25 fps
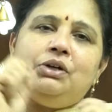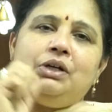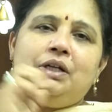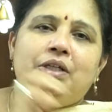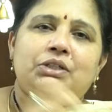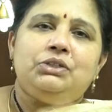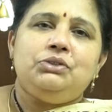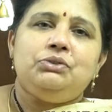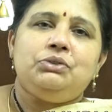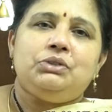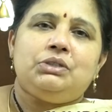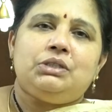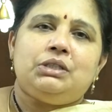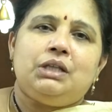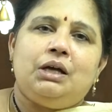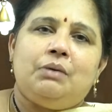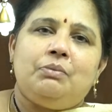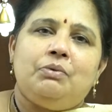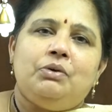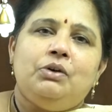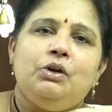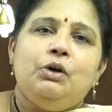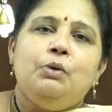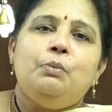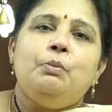నుంచి చూస్తాం
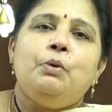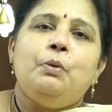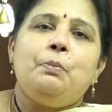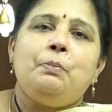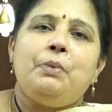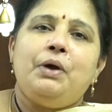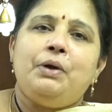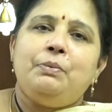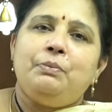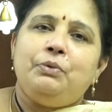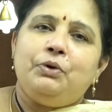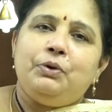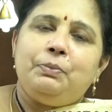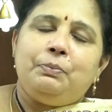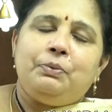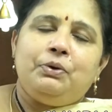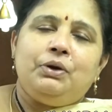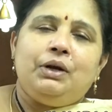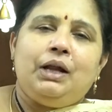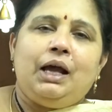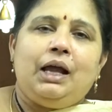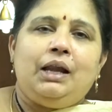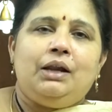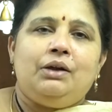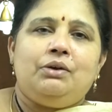ముప్పై మూడు
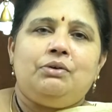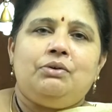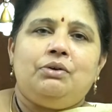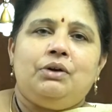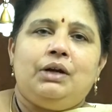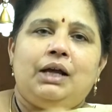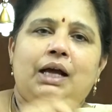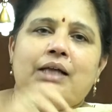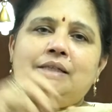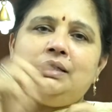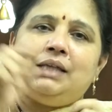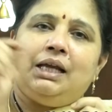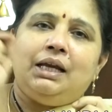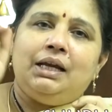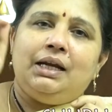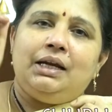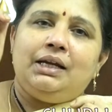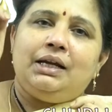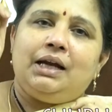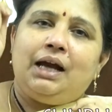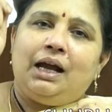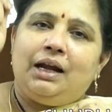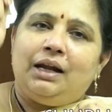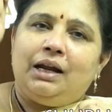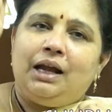పున్నాలకు కూడా జల్లెడు
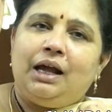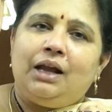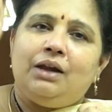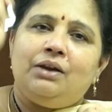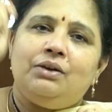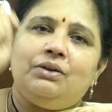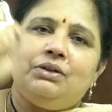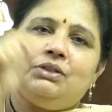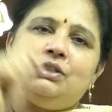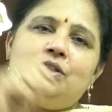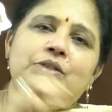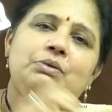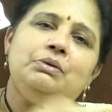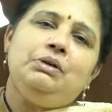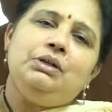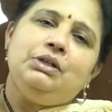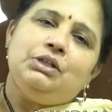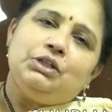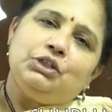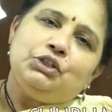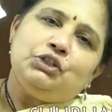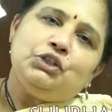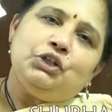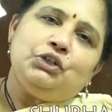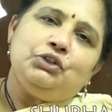కన్నాల్లోంచి
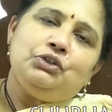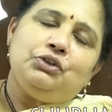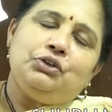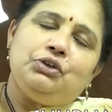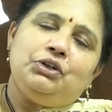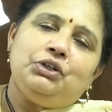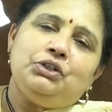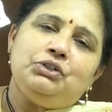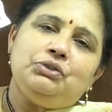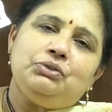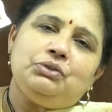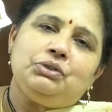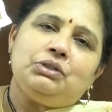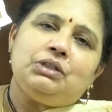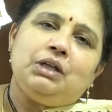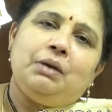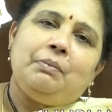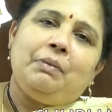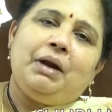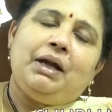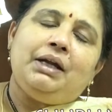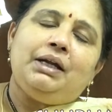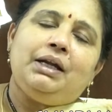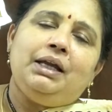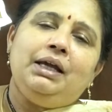చంద్రుడిని చూస్తాం
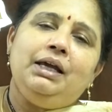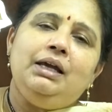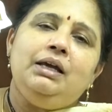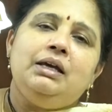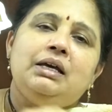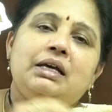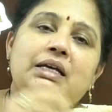అంటే